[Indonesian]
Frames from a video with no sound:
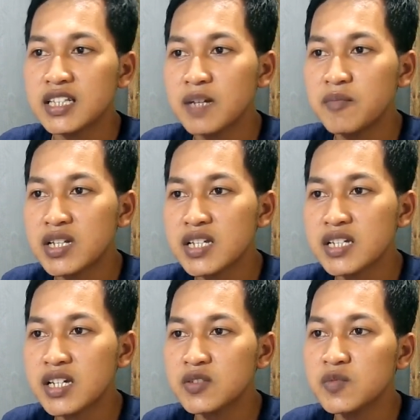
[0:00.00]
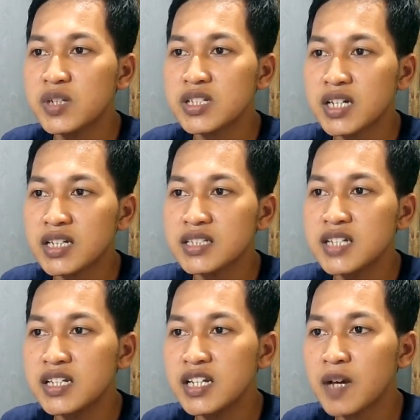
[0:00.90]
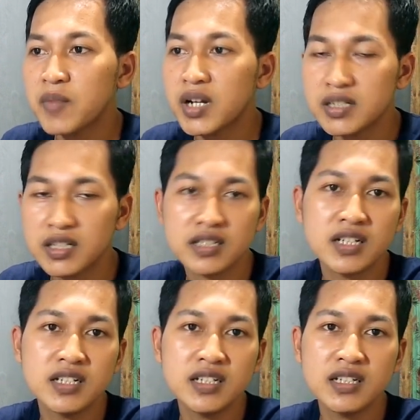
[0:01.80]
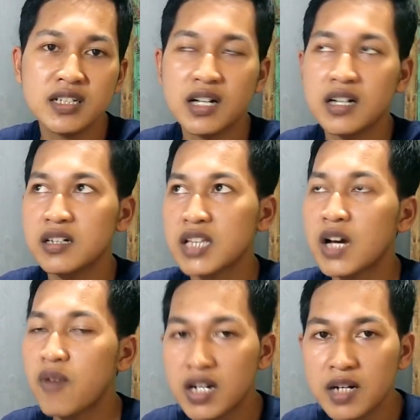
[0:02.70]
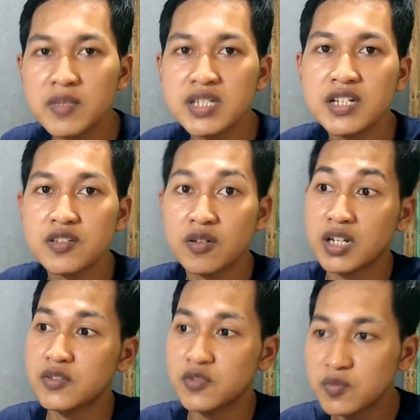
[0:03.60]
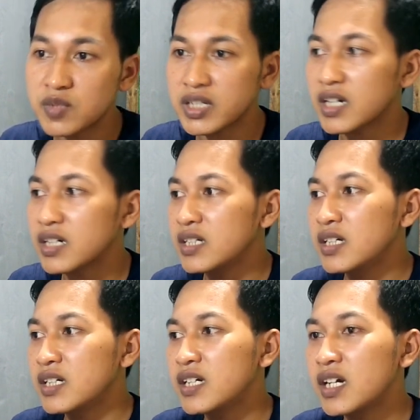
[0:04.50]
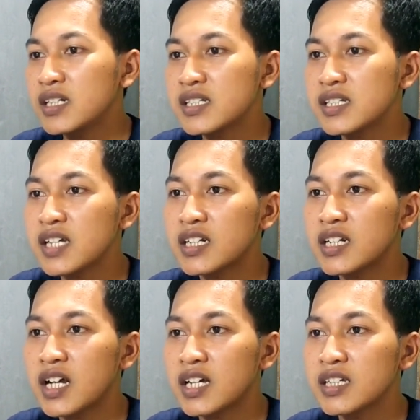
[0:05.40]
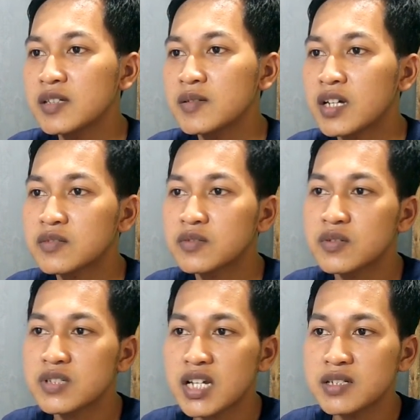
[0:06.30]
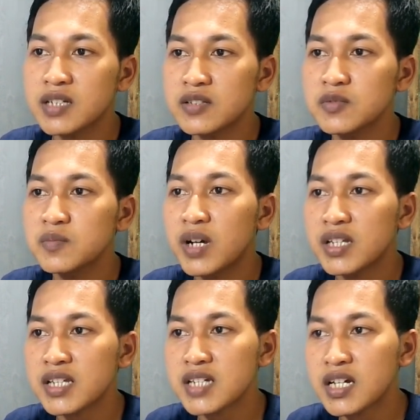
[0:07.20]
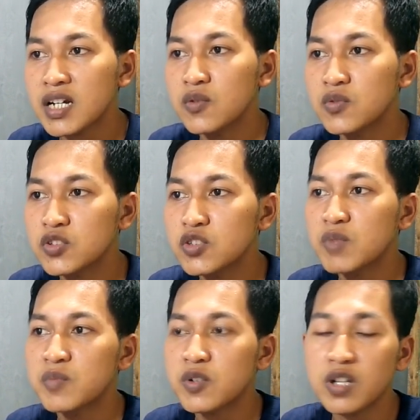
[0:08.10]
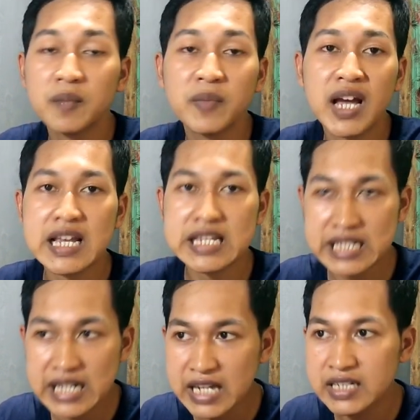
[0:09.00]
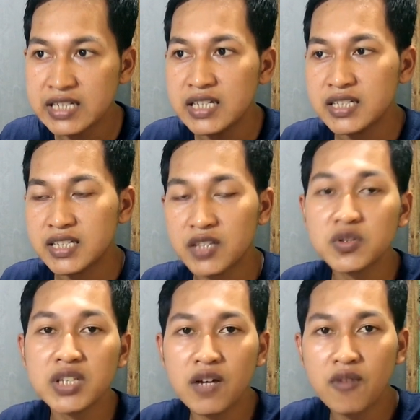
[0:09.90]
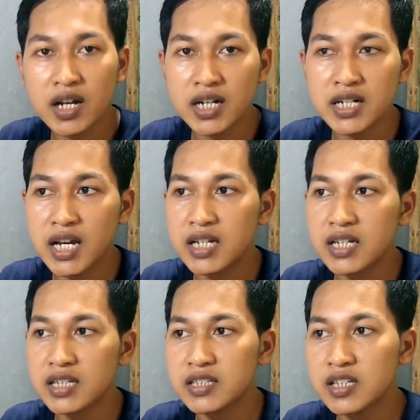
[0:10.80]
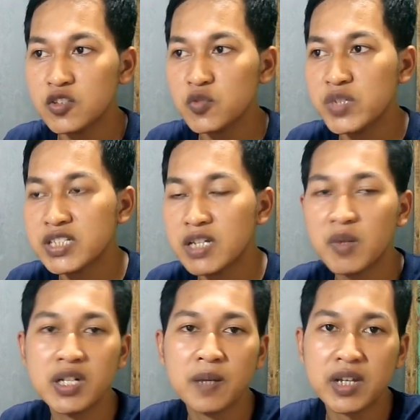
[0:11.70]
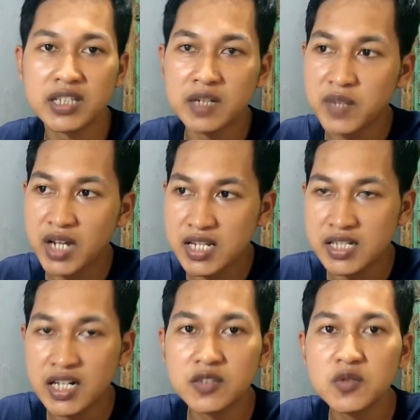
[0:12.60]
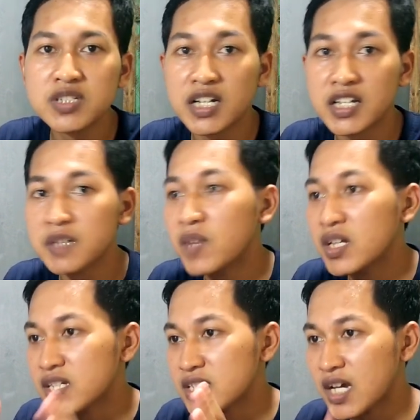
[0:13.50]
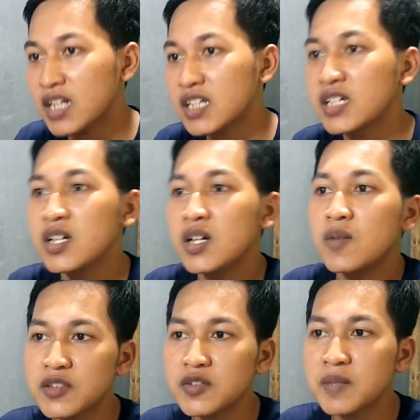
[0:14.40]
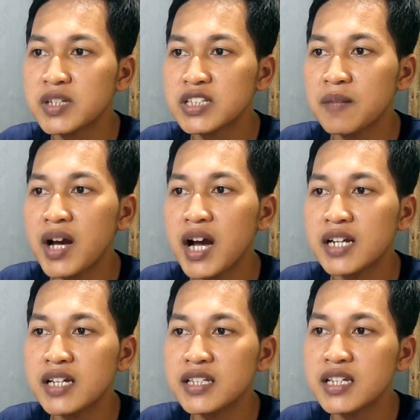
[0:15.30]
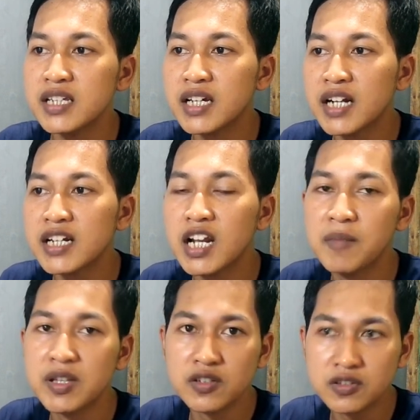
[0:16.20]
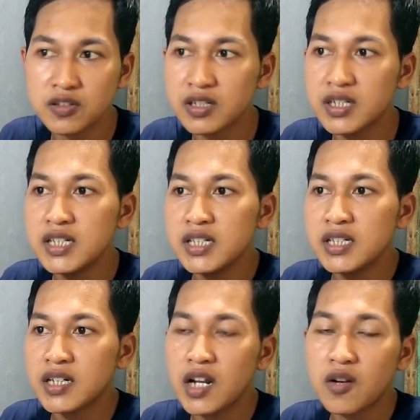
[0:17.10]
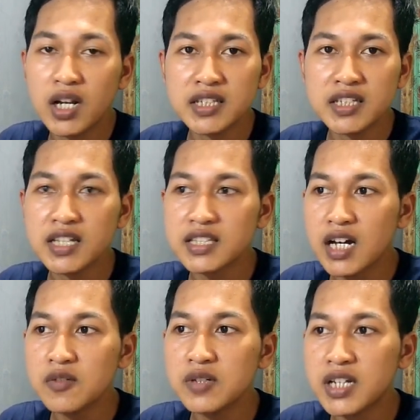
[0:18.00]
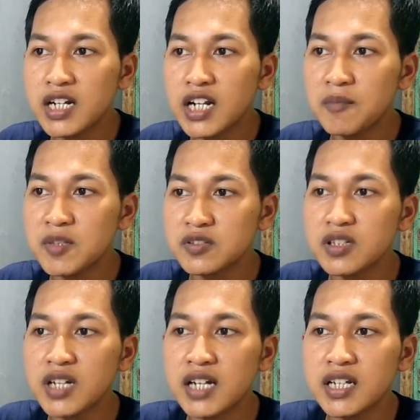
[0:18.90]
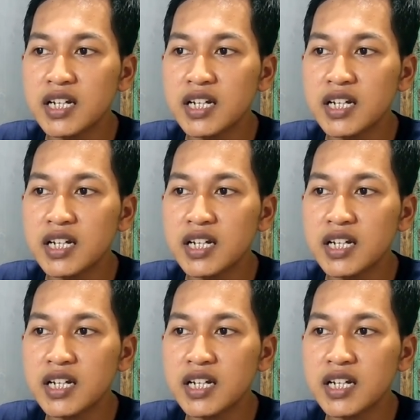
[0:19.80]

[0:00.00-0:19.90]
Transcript: Kita baca yaitu bacaan jadilah partner. Jadi uh, tawaran menjadi seorang YouTuber ya. Dan di sini ada lagi yaitu tulisan yaitu banyak cara untuk memperoleh penghasilan, yaitu tawaran agar kita tuh bisa mendapatkan penghasilan itu caranya banyak sekali. Yaitu yang pertama adanya iklan halaman tonton. Kalau kalian tidak tahu, iklan halaman tonton